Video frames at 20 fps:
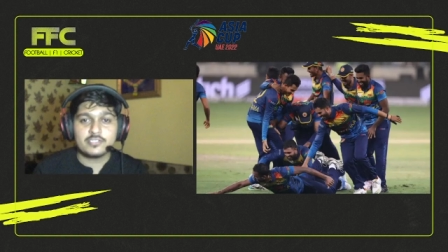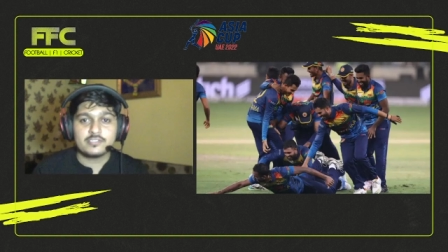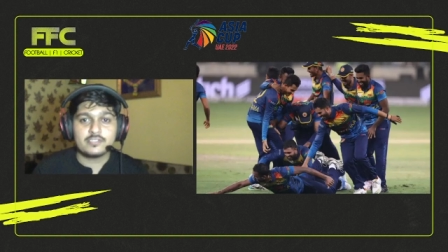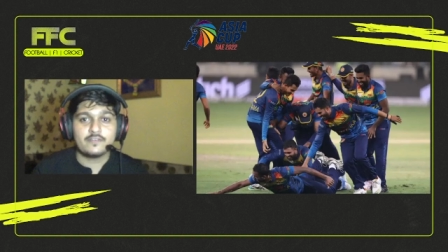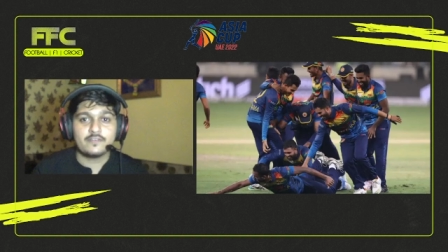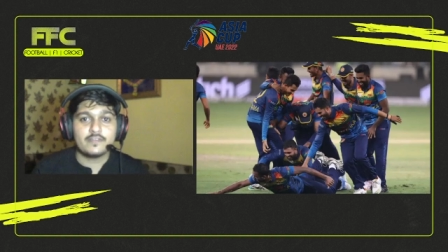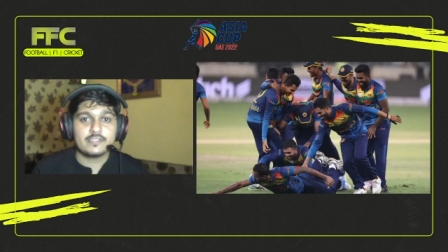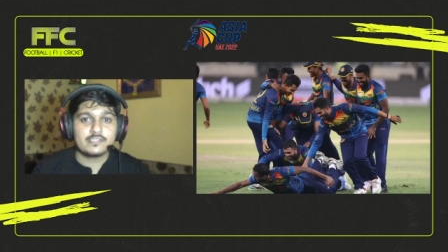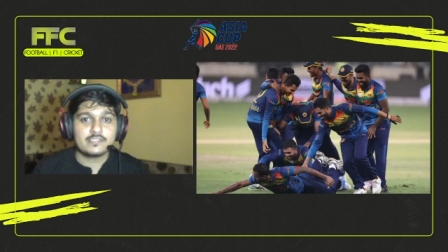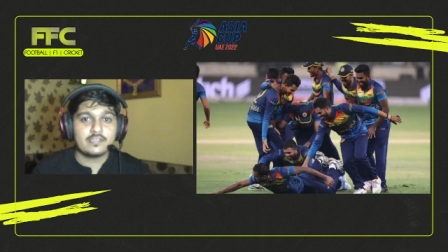है
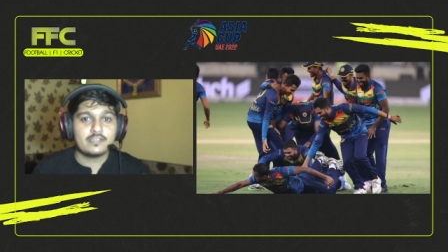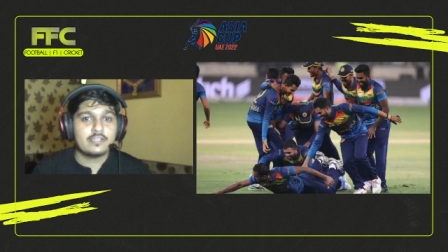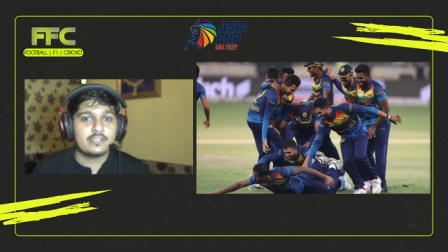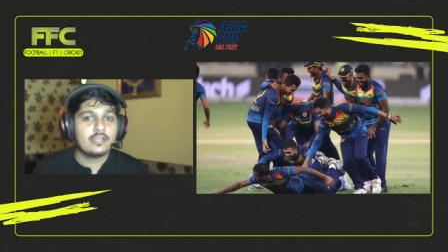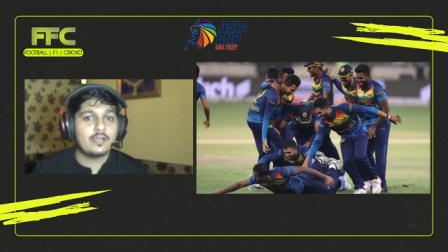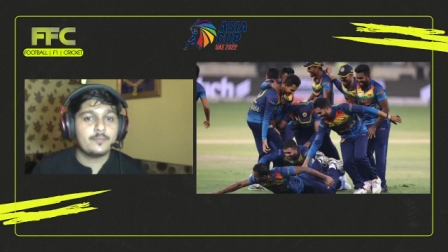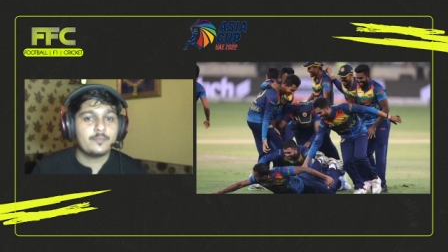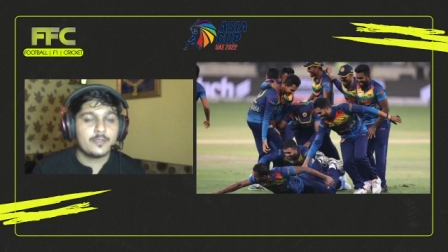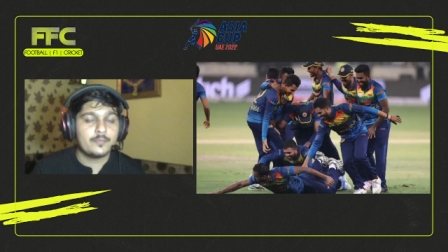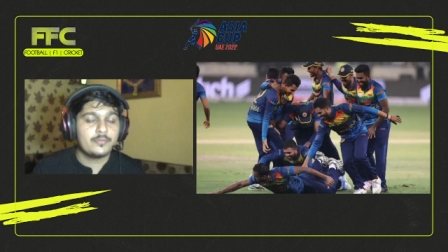वैसे ये
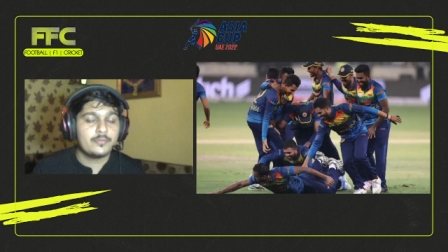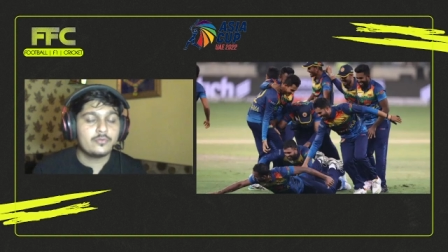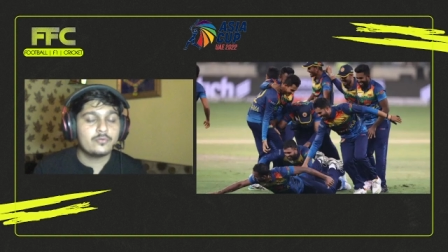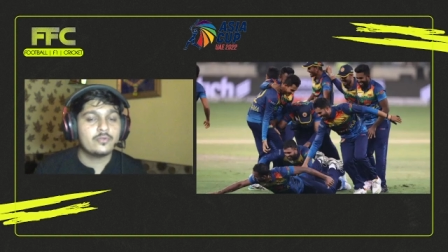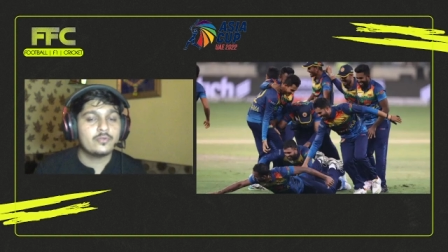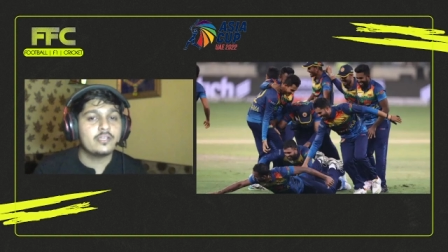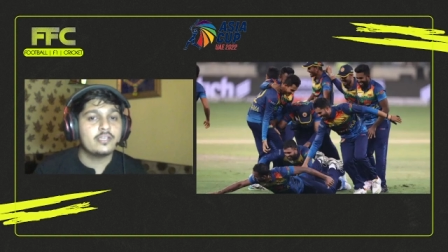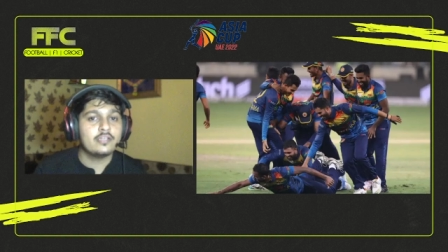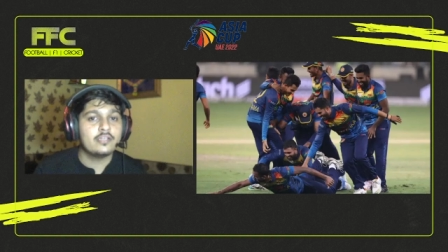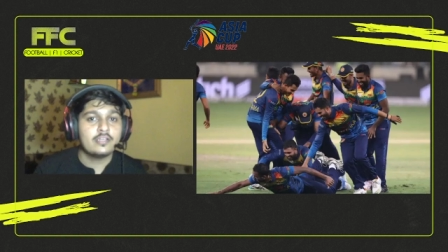अभी अभी
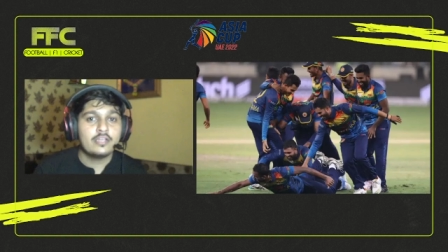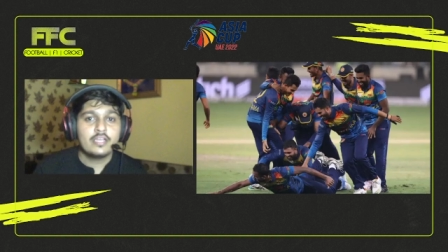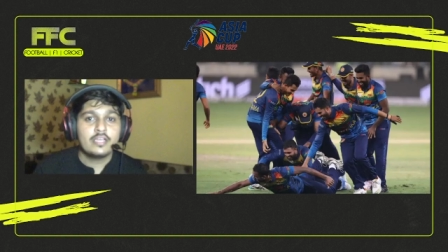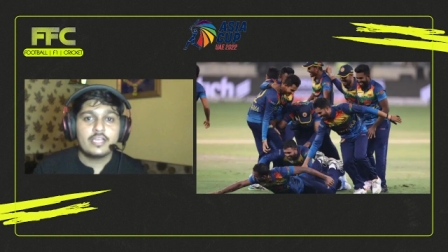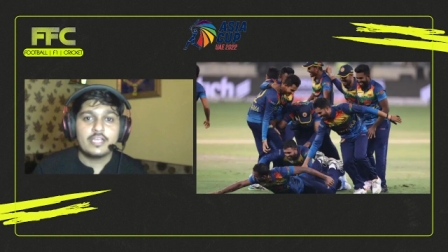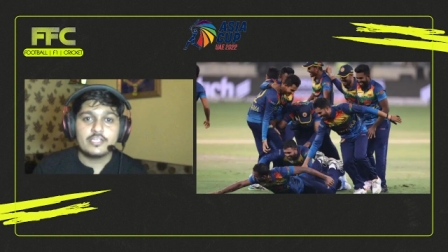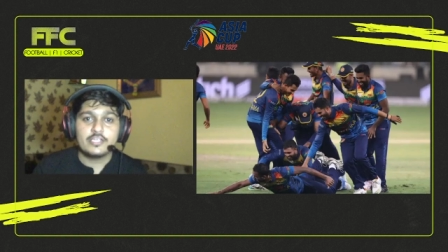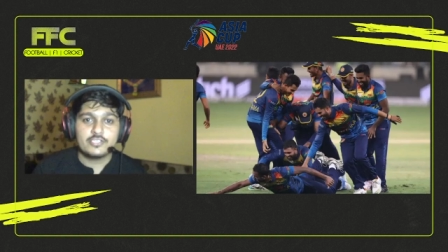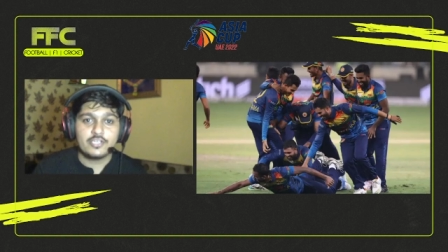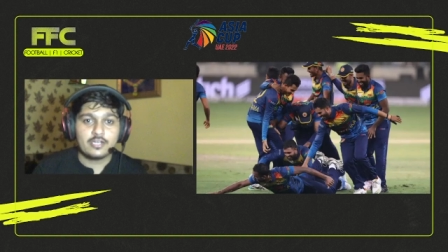उन्होंने
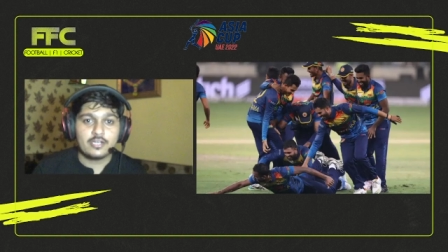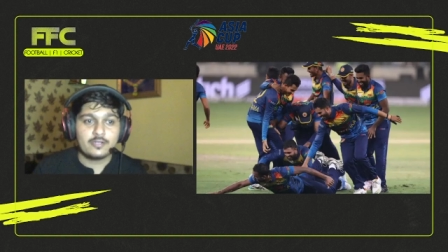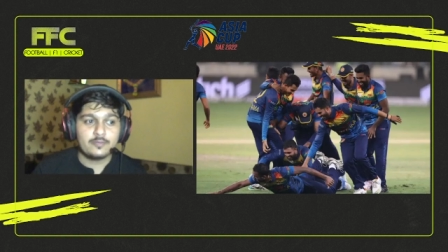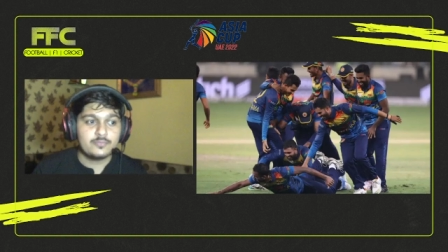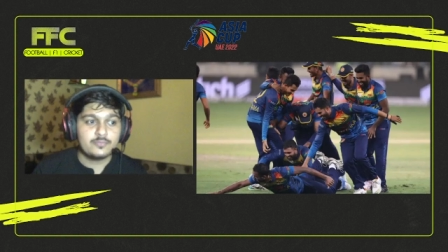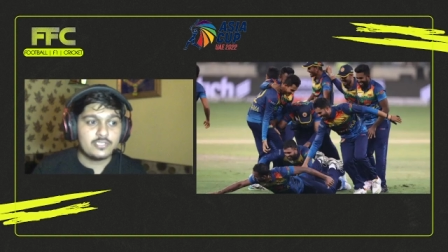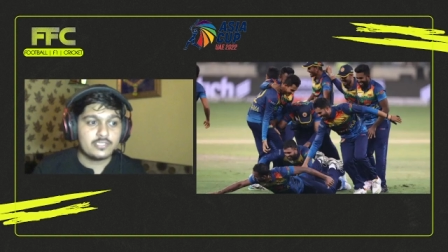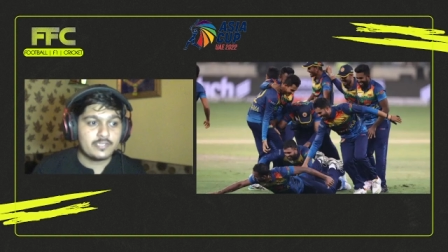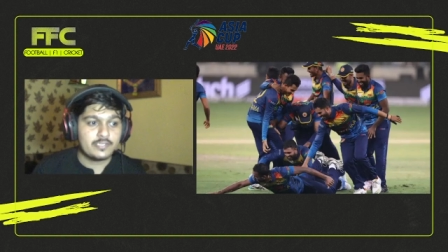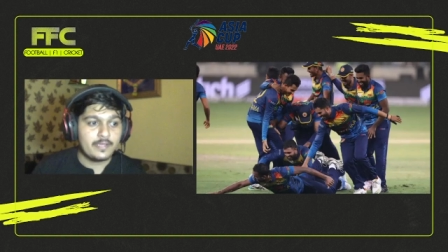एशिया कप
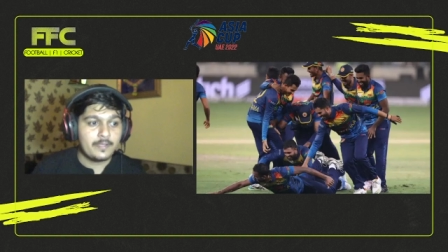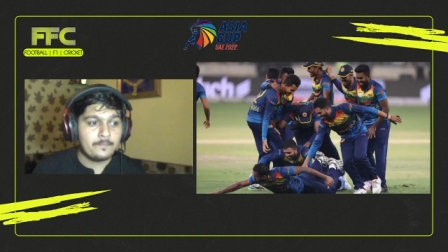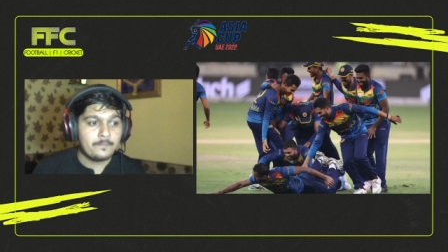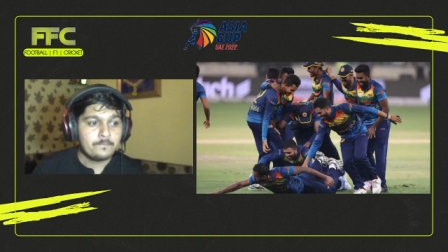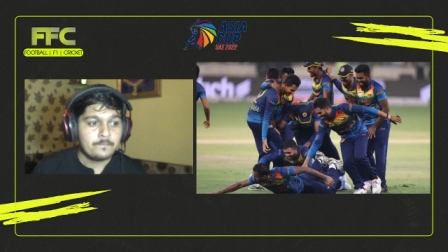जीता है